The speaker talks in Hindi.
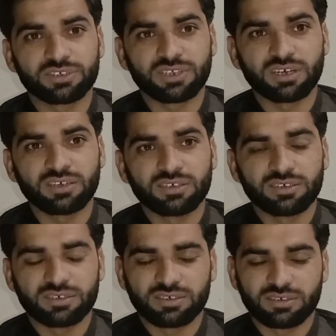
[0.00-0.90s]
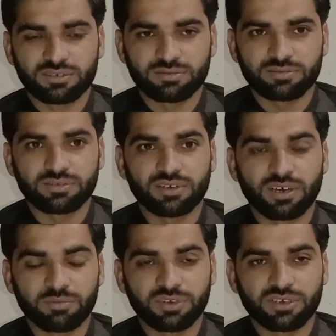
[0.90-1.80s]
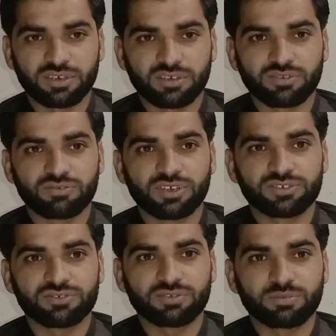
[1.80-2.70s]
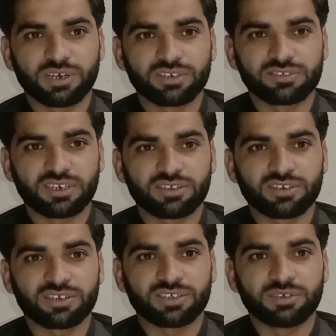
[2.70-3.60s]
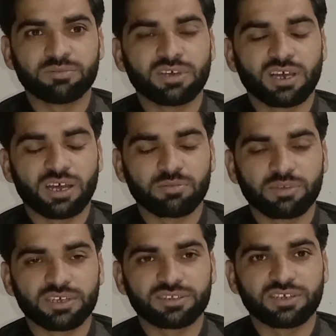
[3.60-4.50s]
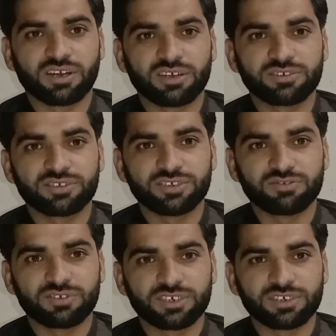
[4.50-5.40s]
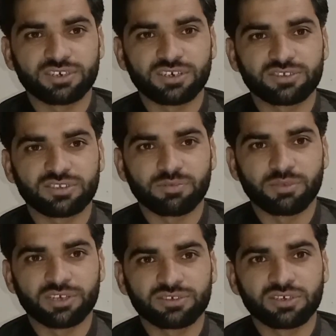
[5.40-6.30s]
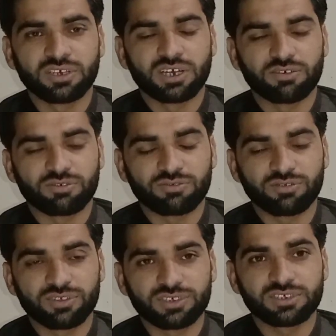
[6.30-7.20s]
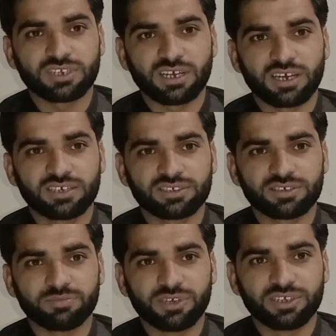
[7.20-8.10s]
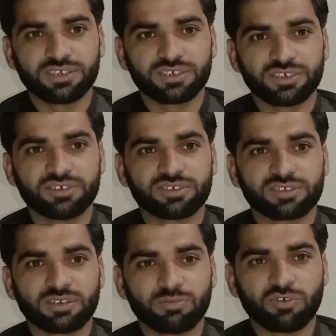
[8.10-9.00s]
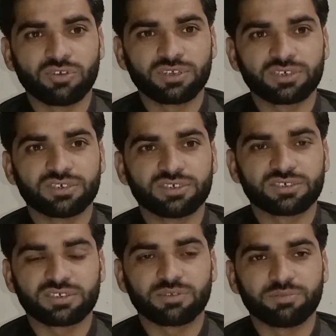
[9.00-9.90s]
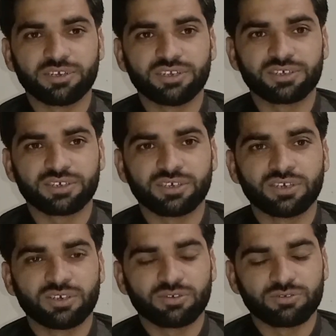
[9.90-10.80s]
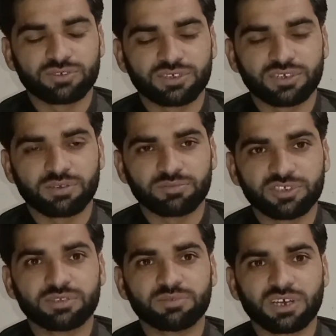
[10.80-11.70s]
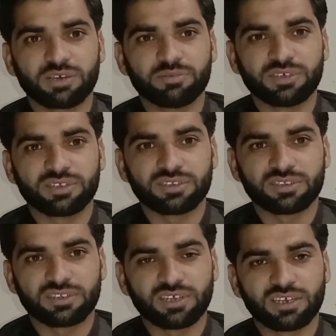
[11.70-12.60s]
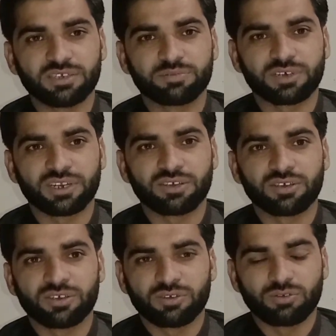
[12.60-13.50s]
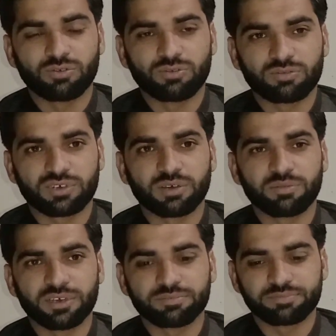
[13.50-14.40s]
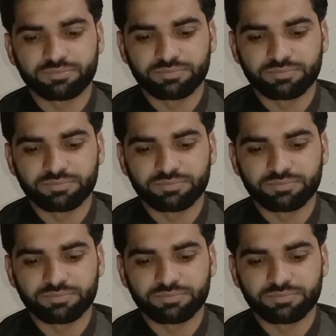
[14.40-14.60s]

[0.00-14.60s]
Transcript: मैच था uh, a big congratulations to Pakistan cricket team on playing their 100 T20 international match aur unhone jis tarah aaj ki batting ki jis tarah bowling ki jis tarah fielding ki uski hum jitni bhi qabil tareef kare wo kam hai